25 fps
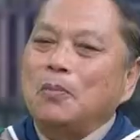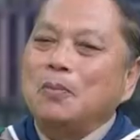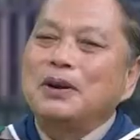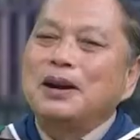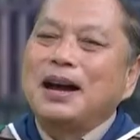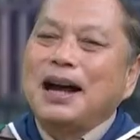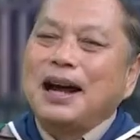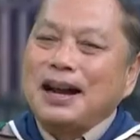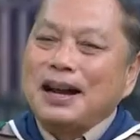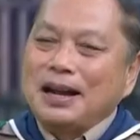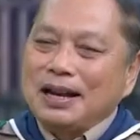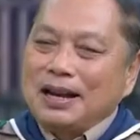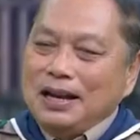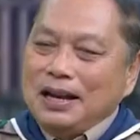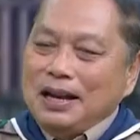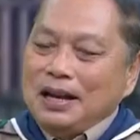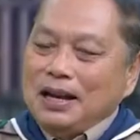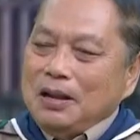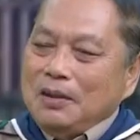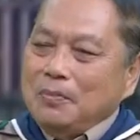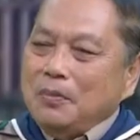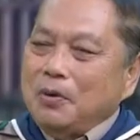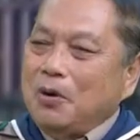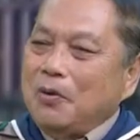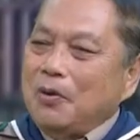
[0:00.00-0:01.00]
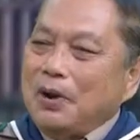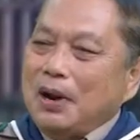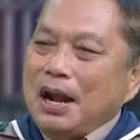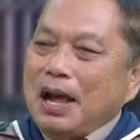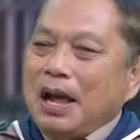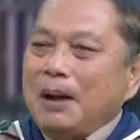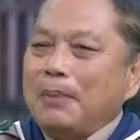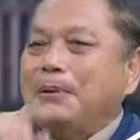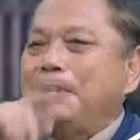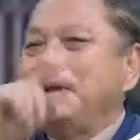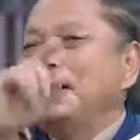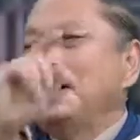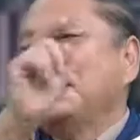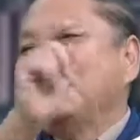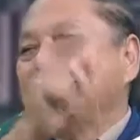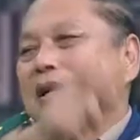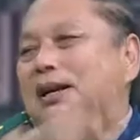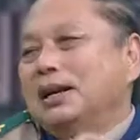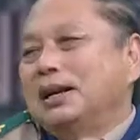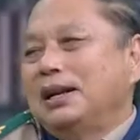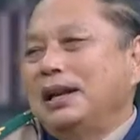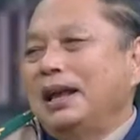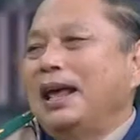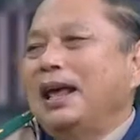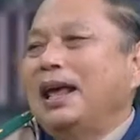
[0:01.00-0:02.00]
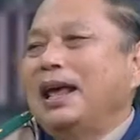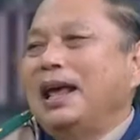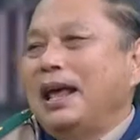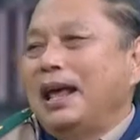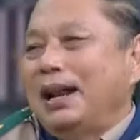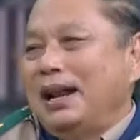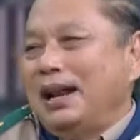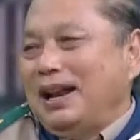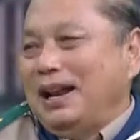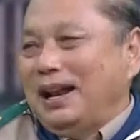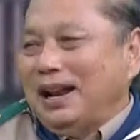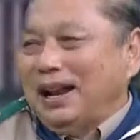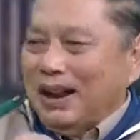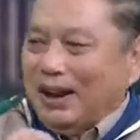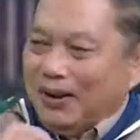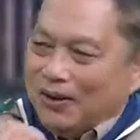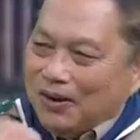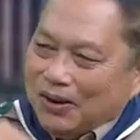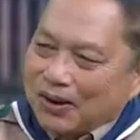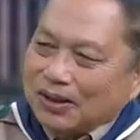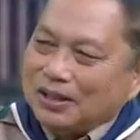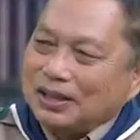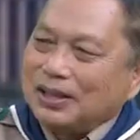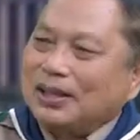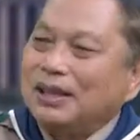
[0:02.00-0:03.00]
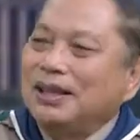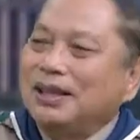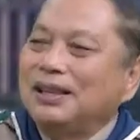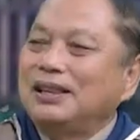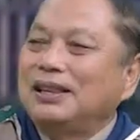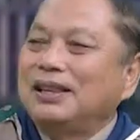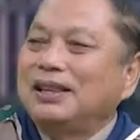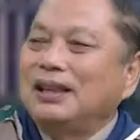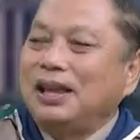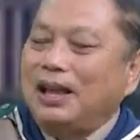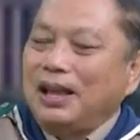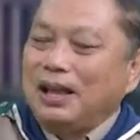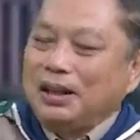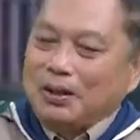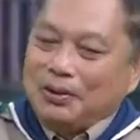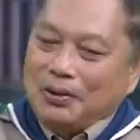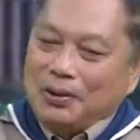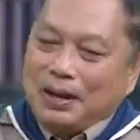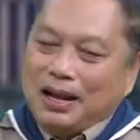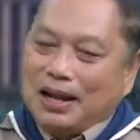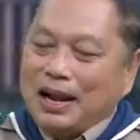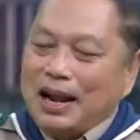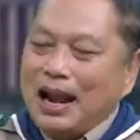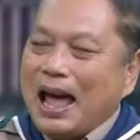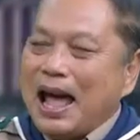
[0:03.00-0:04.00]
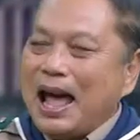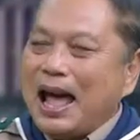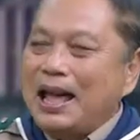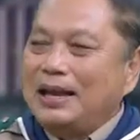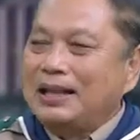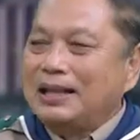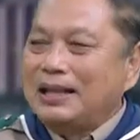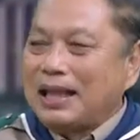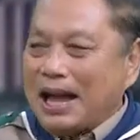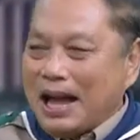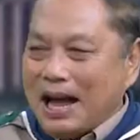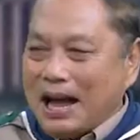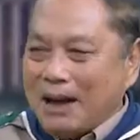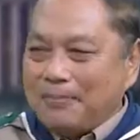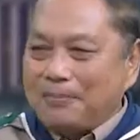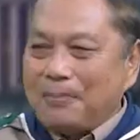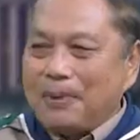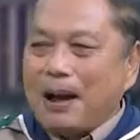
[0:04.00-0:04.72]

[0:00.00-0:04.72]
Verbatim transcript: นมกันพอเวลาเพื่อนเกิดเหตุเราก็ไลน์ถาม